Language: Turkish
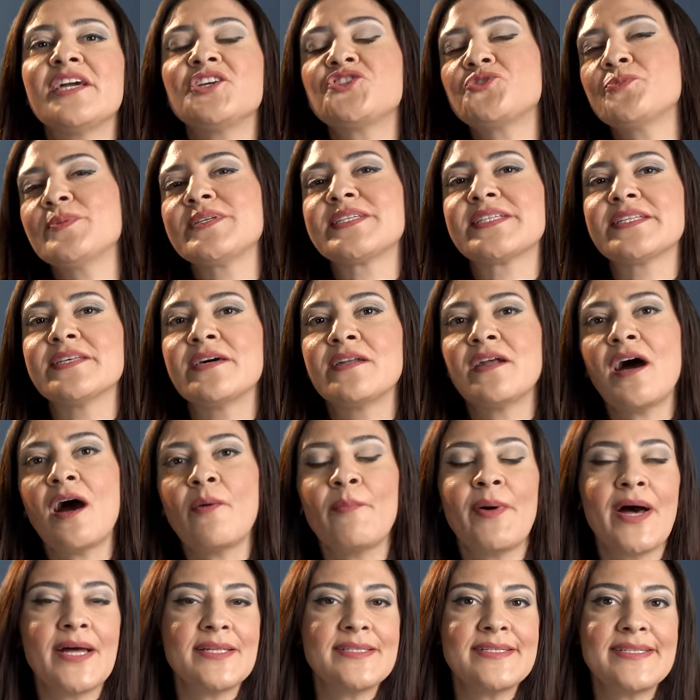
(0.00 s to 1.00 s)
geçmesine
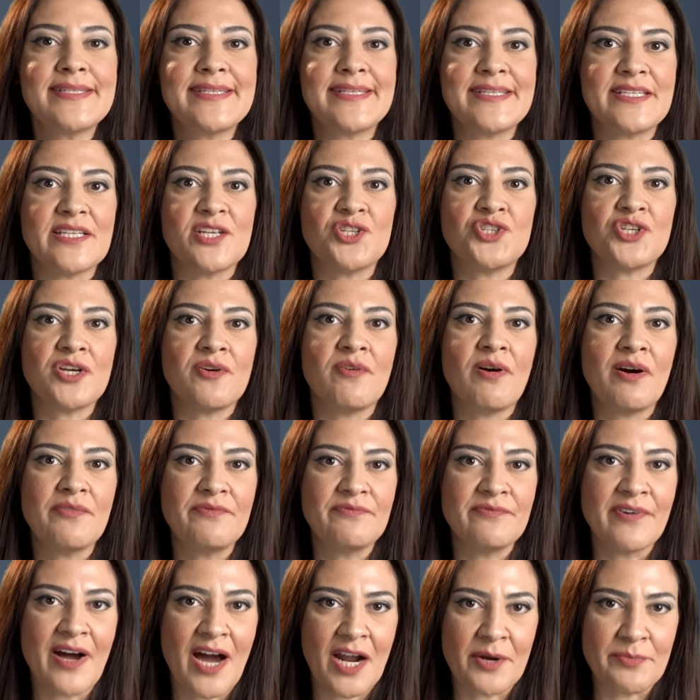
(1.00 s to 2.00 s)
rağmen size
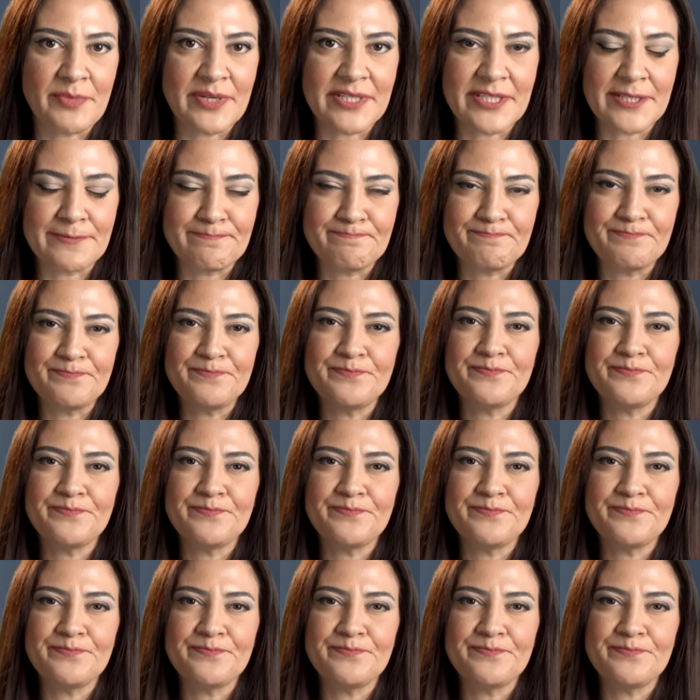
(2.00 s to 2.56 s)
cevap vermedi.